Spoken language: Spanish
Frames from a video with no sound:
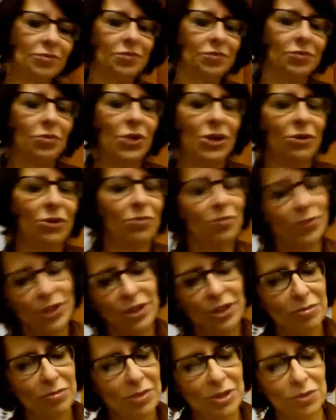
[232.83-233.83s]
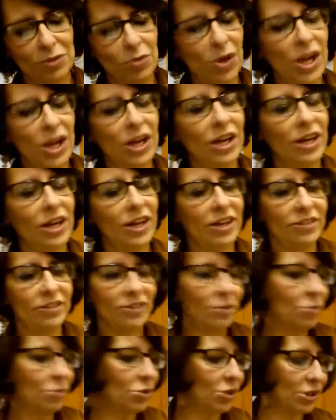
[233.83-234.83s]
Bueno, nada más voy a leer
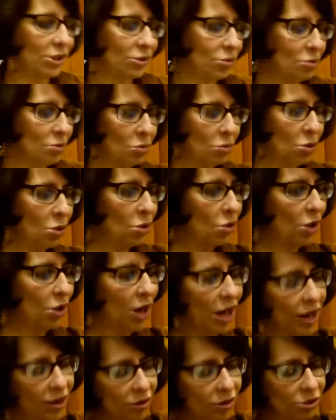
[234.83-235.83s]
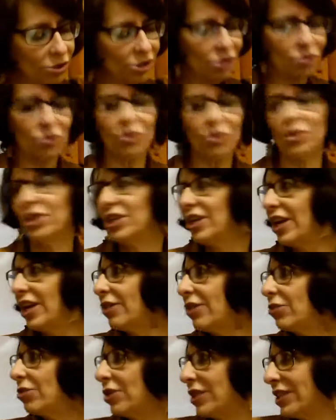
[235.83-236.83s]
este porque es un poco largo y yo creo que ya con